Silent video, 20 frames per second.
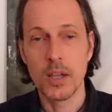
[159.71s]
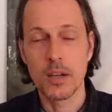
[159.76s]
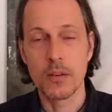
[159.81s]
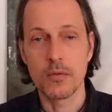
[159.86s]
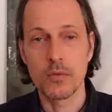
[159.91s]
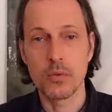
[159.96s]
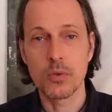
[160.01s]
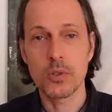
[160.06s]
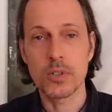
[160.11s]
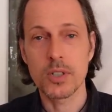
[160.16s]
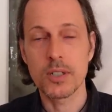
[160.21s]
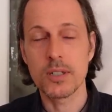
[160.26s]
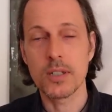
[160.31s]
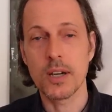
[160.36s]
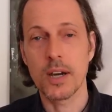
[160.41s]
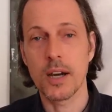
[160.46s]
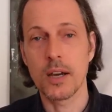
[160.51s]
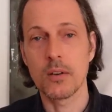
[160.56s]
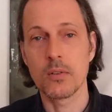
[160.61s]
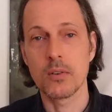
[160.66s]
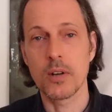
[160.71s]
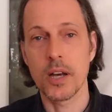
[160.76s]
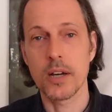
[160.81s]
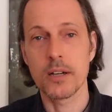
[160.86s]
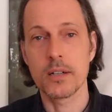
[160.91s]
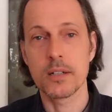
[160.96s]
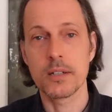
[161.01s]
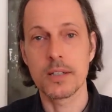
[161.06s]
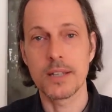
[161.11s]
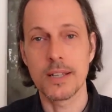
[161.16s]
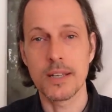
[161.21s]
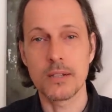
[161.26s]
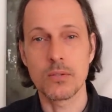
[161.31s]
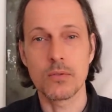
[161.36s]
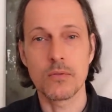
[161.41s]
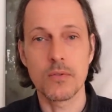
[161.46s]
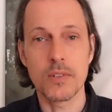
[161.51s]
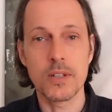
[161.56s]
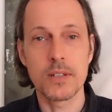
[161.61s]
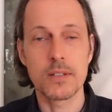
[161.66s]
wo denn die Heilung lang geht
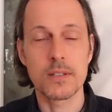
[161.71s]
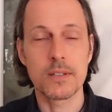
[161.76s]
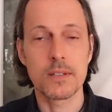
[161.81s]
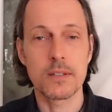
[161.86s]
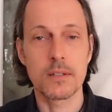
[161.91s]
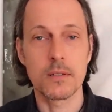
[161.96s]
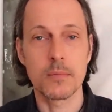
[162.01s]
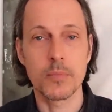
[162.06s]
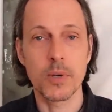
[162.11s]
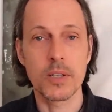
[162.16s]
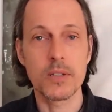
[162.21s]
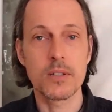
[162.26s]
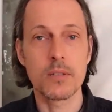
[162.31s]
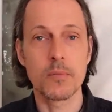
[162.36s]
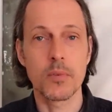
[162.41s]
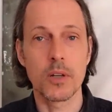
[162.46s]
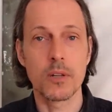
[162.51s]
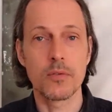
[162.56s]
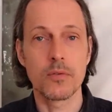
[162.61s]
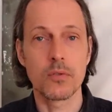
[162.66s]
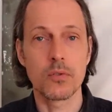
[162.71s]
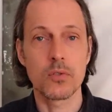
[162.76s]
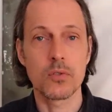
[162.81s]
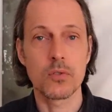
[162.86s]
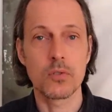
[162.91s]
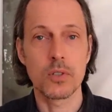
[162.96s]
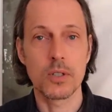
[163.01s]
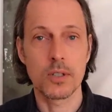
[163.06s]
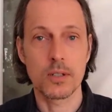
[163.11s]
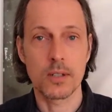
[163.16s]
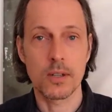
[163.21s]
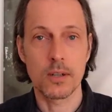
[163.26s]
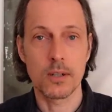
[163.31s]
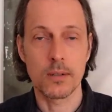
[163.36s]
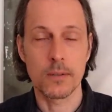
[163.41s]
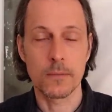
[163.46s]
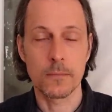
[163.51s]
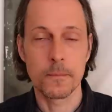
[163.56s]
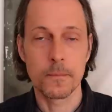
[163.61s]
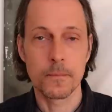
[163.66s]
und wie das prinzipiell funktionieren
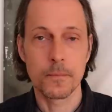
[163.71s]
kann.